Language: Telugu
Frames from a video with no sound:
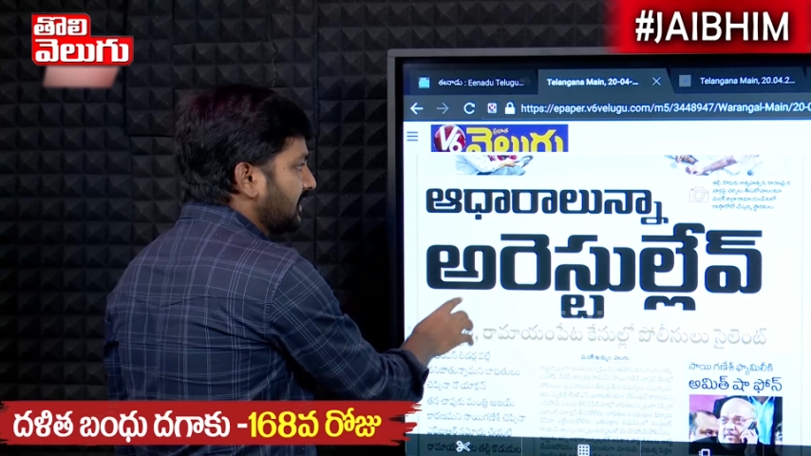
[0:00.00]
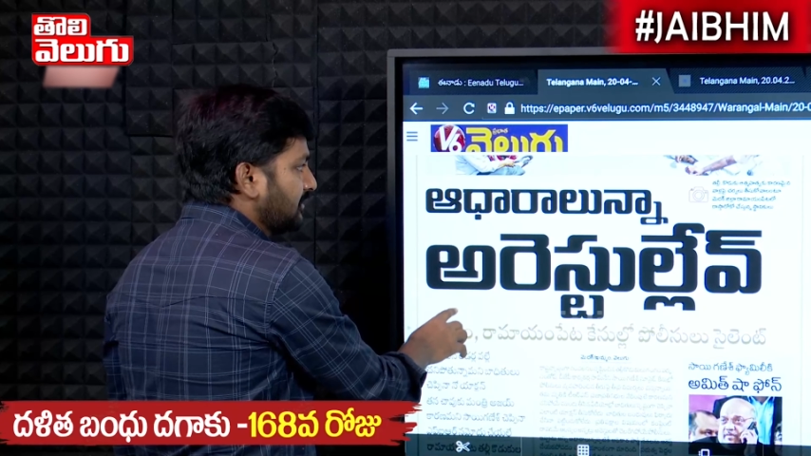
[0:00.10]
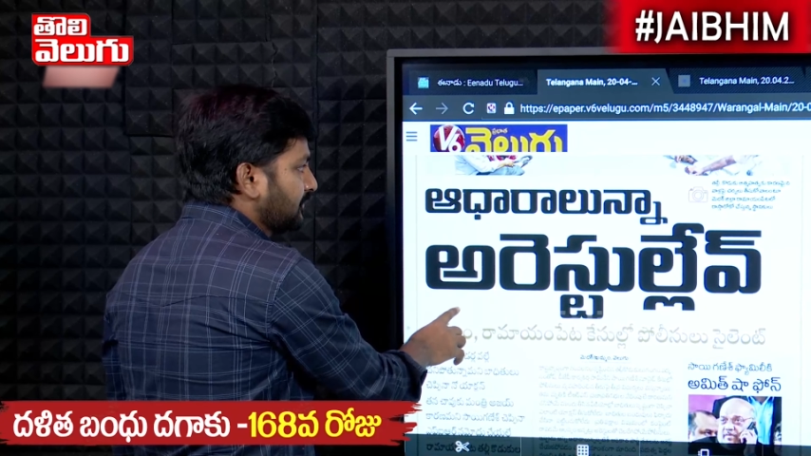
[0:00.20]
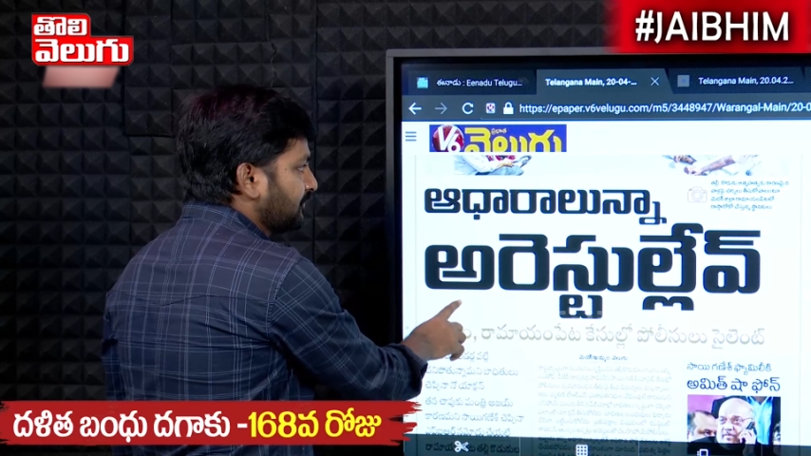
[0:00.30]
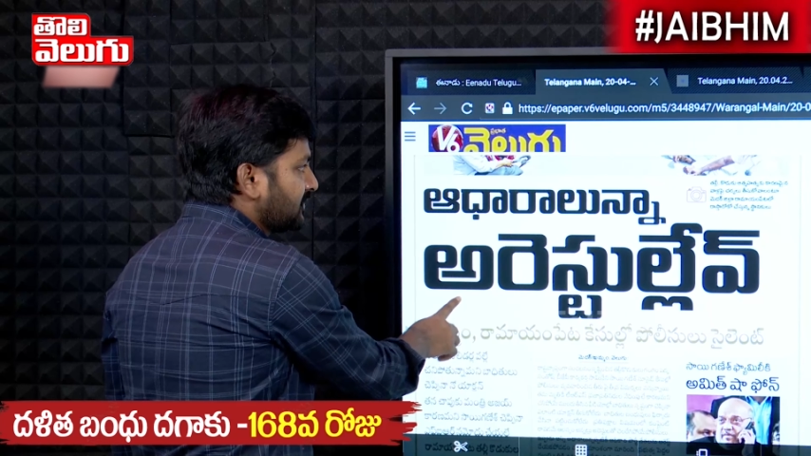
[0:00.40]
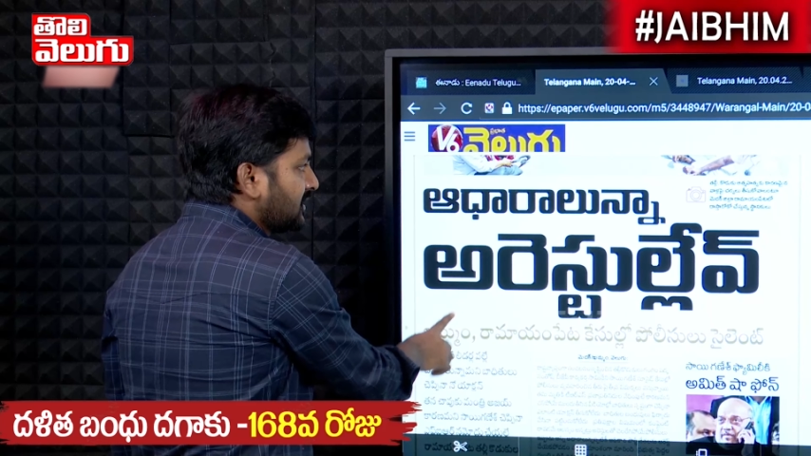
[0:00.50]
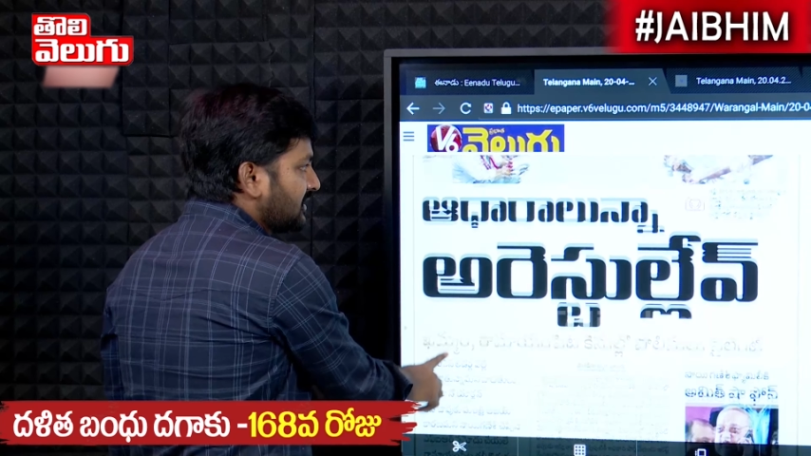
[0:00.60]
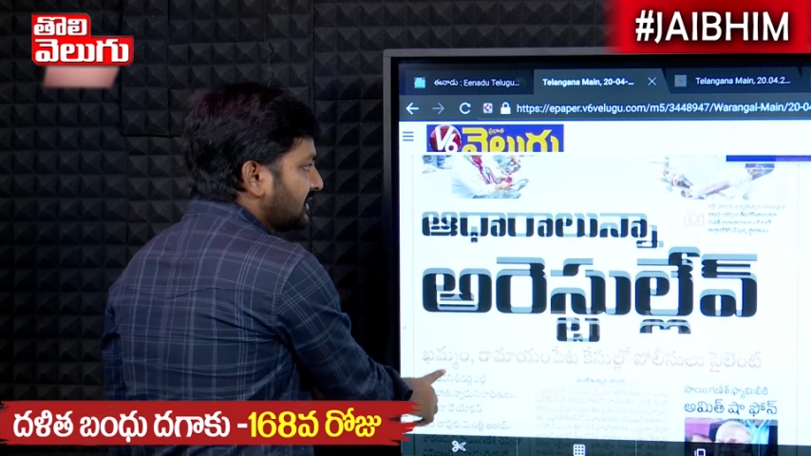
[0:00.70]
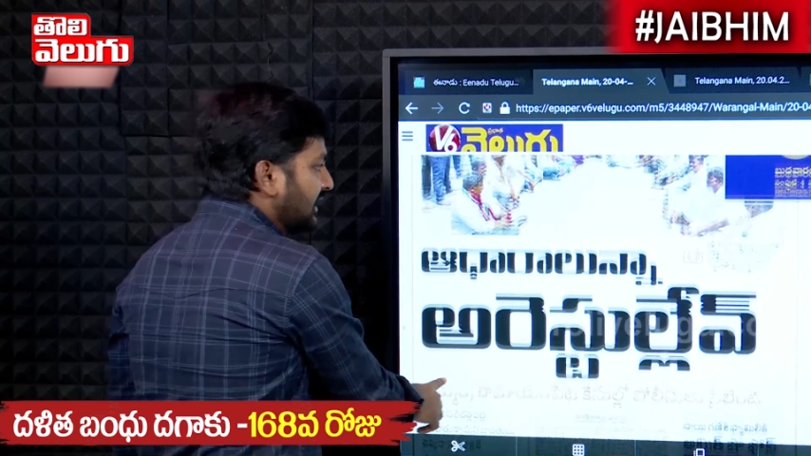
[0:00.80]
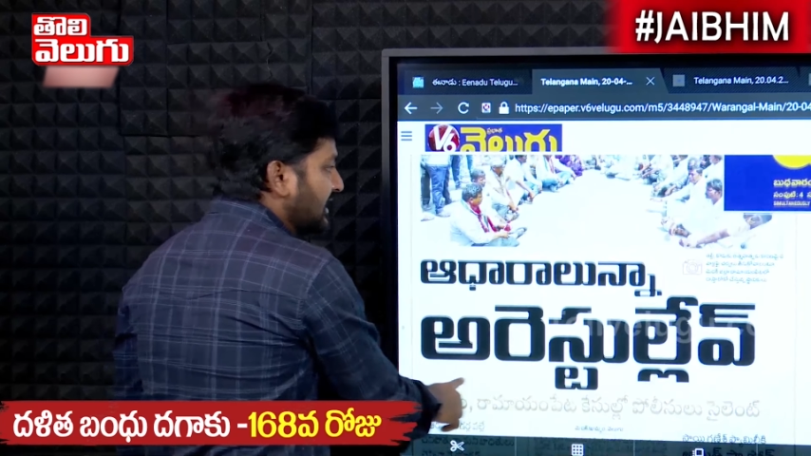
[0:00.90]
లేవు
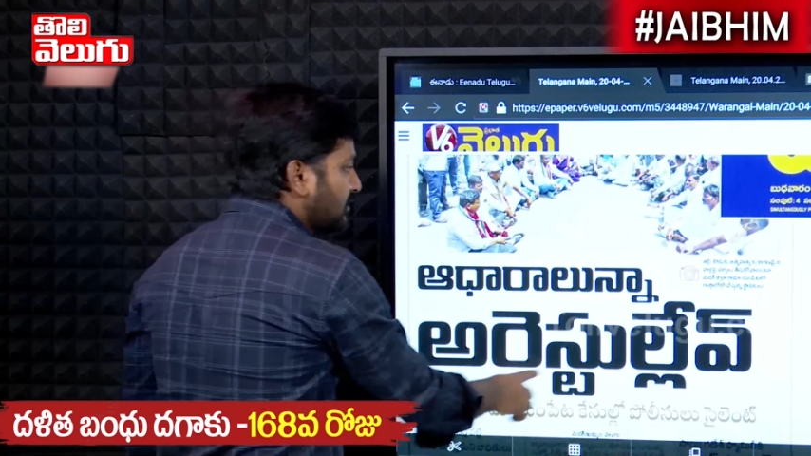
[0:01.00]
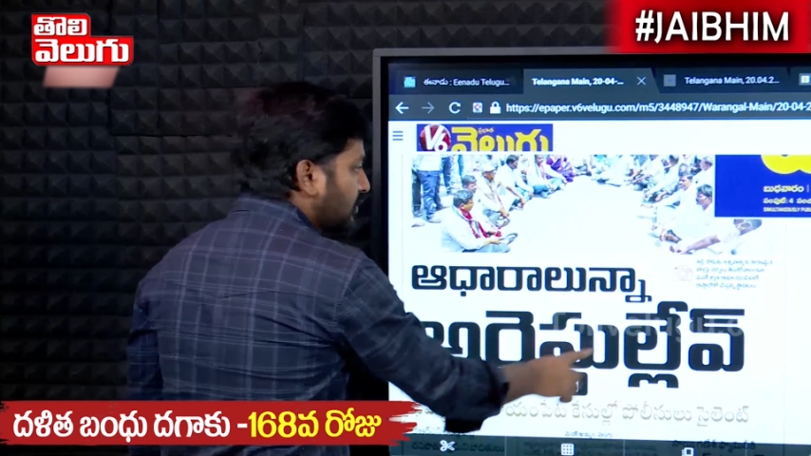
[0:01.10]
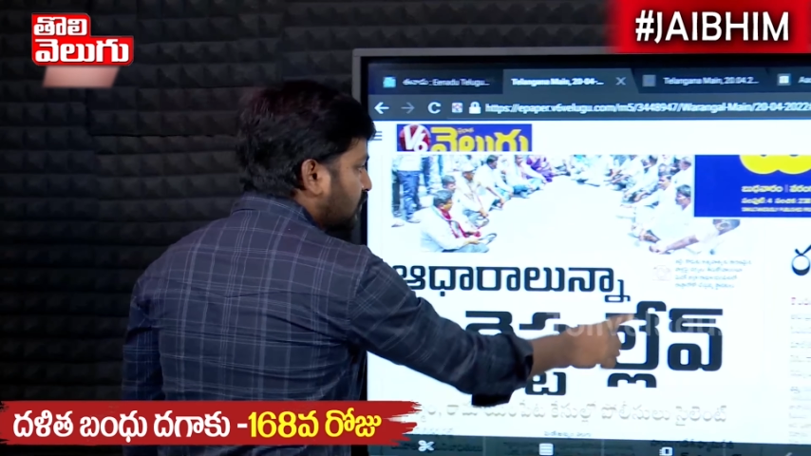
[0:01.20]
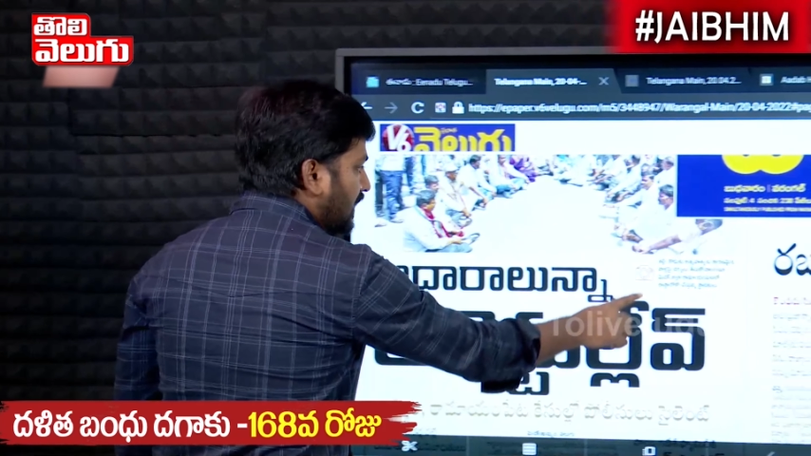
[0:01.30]
తల్లి కొడుకు